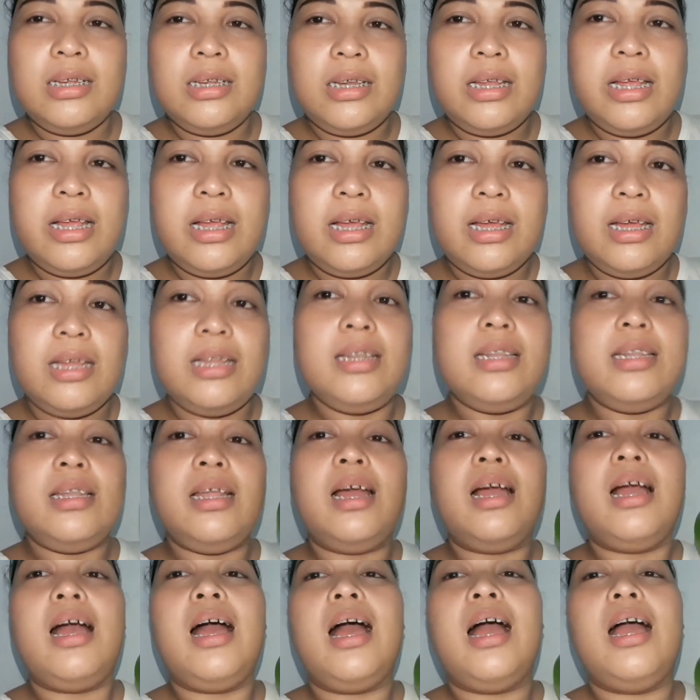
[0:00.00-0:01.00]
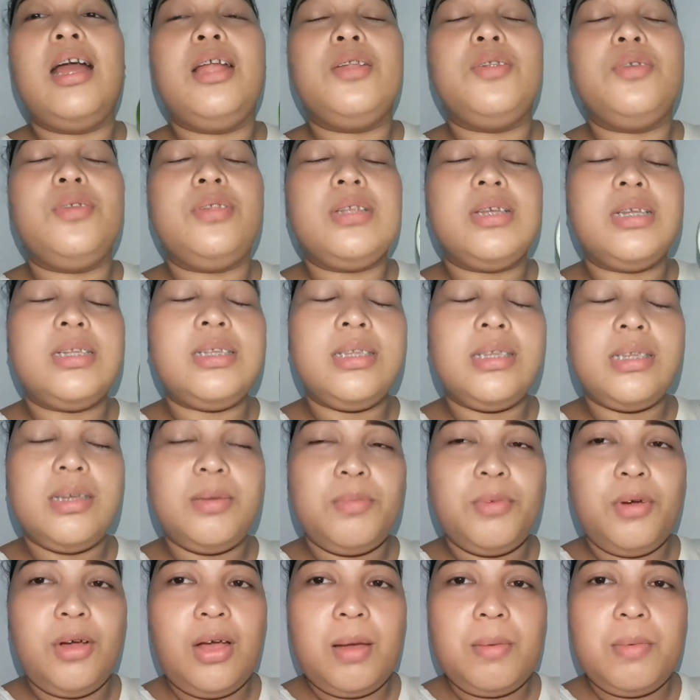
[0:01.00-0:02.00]
na nakaano dyan sa
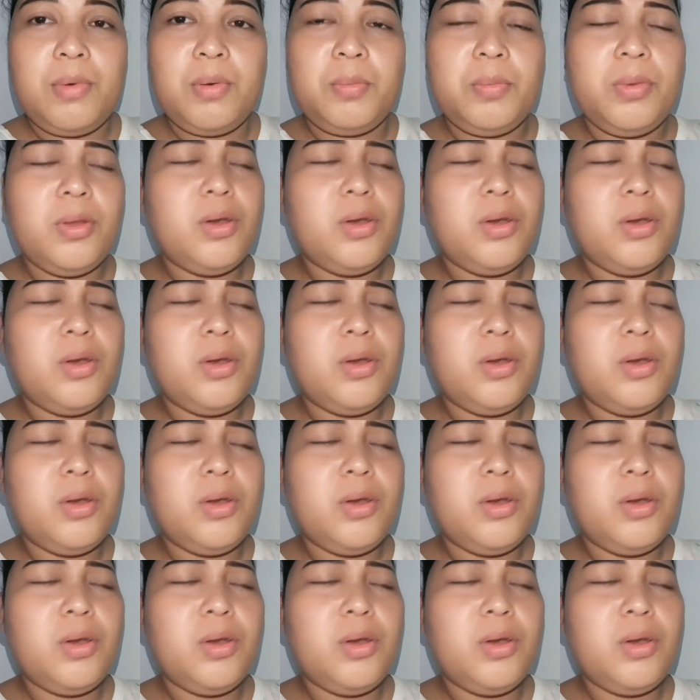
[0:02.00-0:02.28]
mukha mo.